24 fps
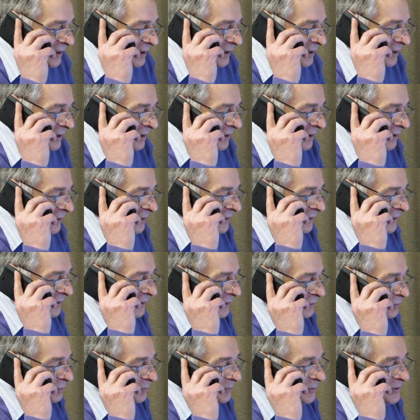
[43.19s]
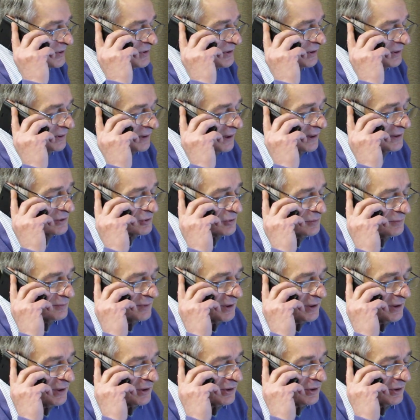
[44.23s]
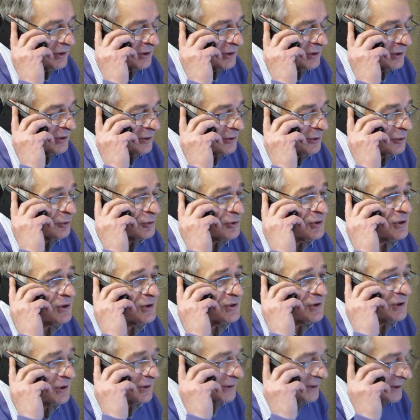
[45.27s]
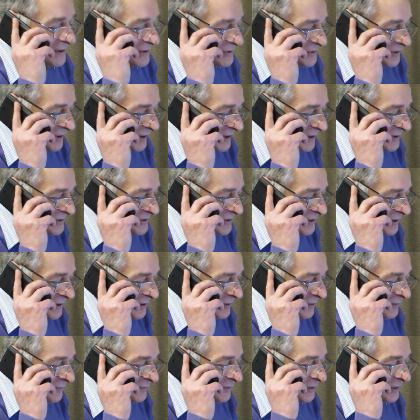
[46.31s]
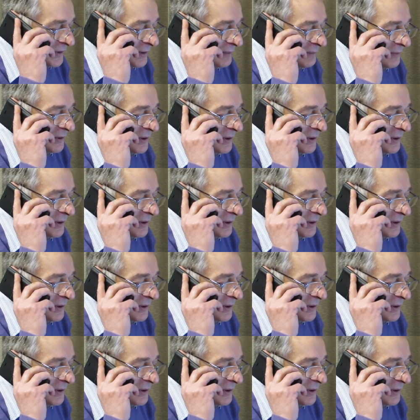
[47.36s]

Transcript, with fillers: а, эту презентацию моей книги «Ключ защиты от стресса» в этом